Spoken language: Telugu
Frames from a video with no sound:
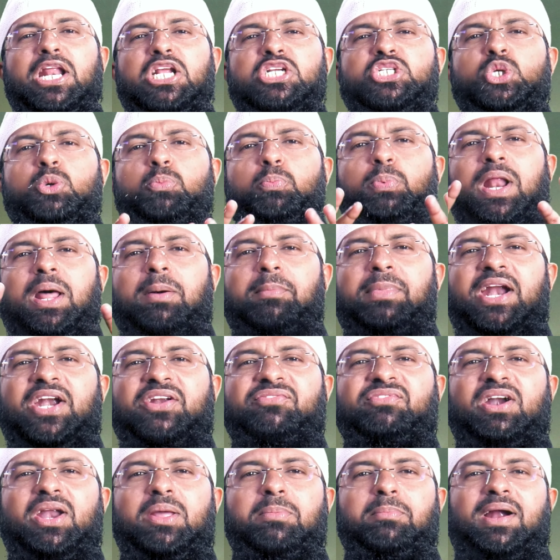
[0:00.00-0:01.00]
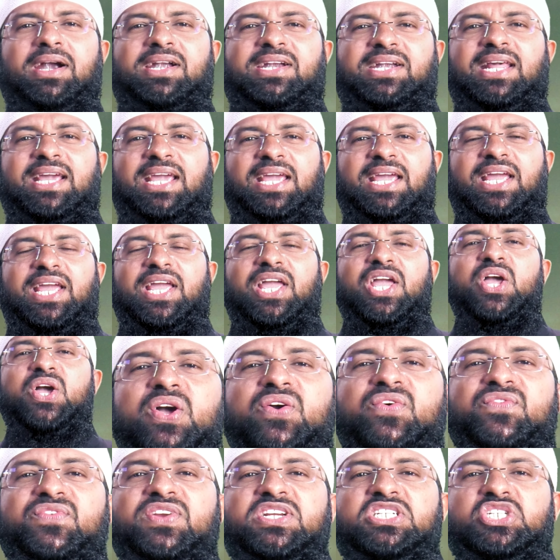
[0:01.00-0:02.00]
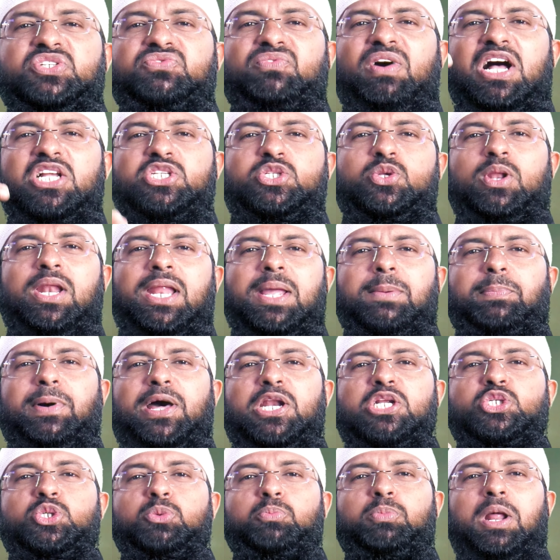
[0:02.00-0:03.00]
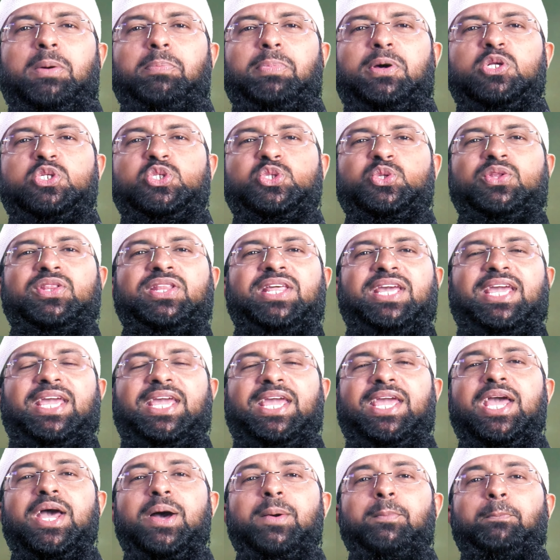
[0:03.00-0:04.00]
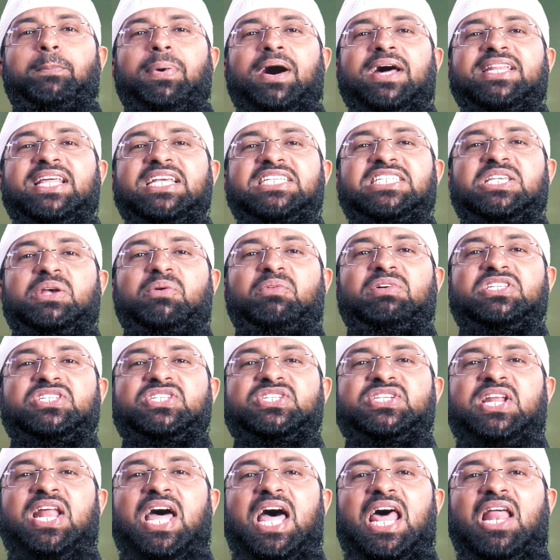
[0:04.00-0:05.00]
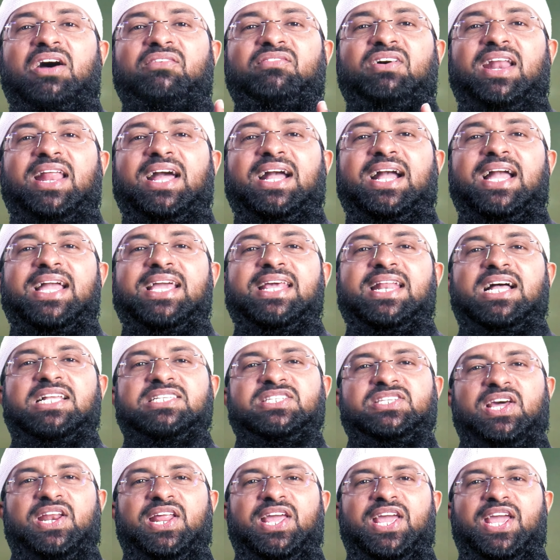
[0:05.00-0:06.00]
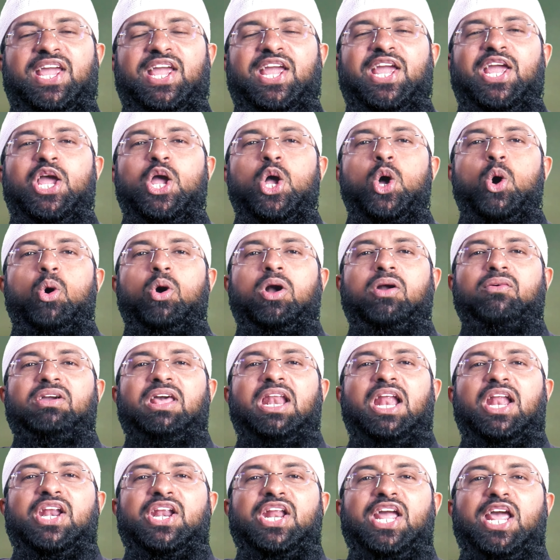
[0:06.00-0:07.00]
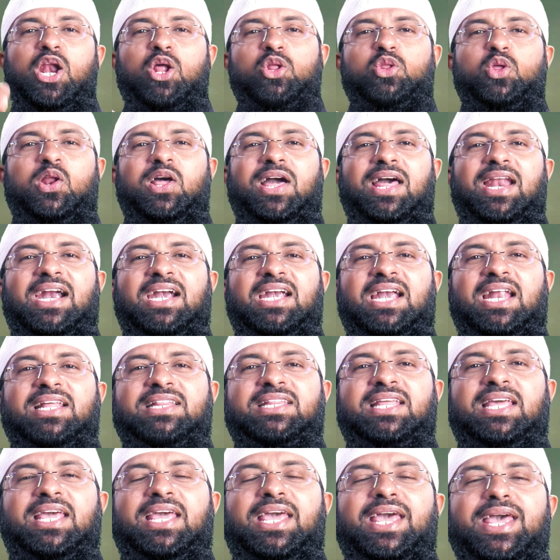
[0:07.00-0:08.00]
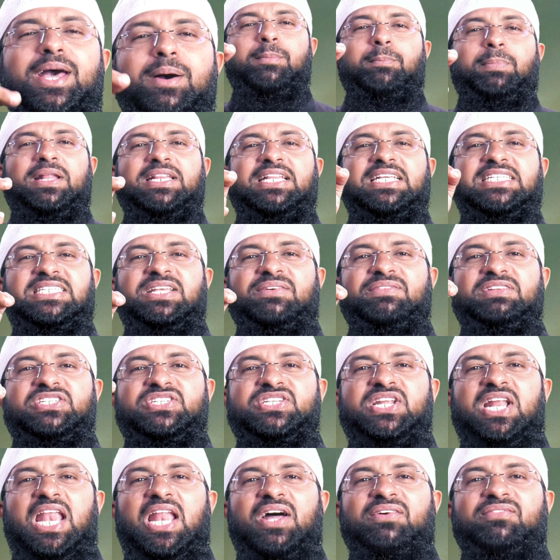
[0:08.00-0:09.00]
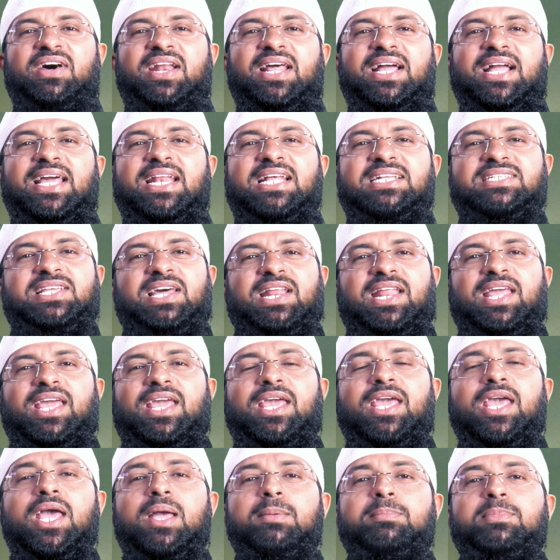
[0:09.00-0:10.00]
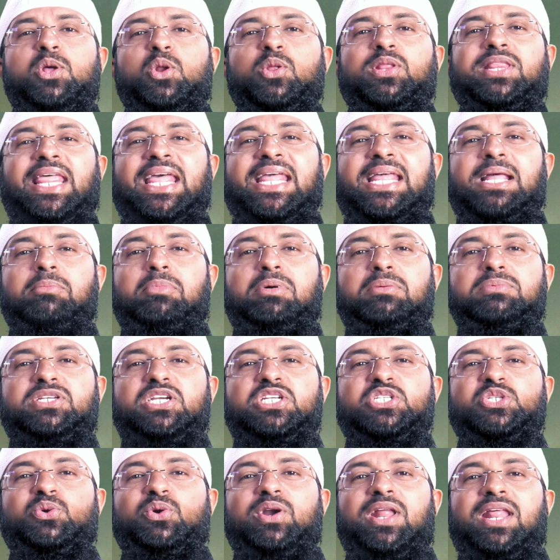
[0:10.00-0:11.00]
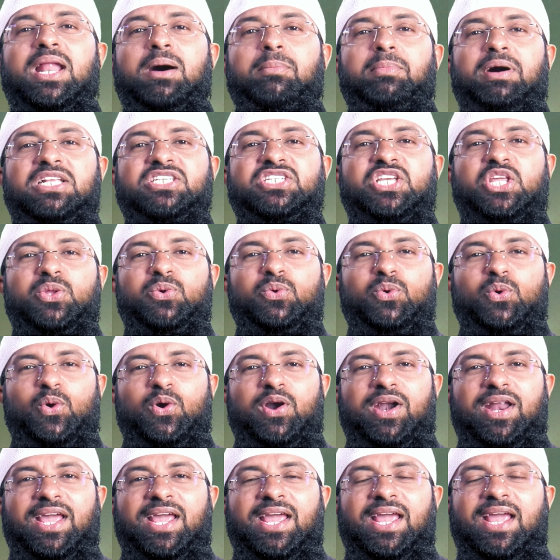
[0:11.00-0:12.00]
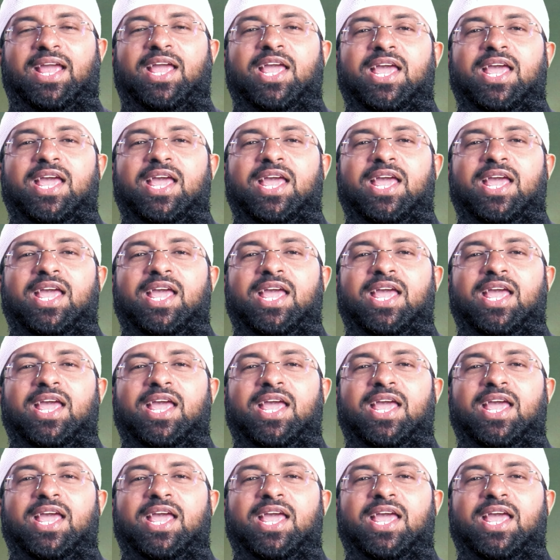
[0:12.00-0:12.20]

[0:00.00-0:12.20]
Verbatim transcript: పరిశుభ్రమైనటువంటి మట్టి విశ్వాసుల్ని పరిశుభ్రపరుస్తుంది పది సంవత్సరాల వరకైనా సరే ఒకవేళ నీళ్లు దొరకనట్లయితే పది సంవత్సరాల వరకైనా సరే మీరు తయమం చేసుకోండి నమా చదువుకోండి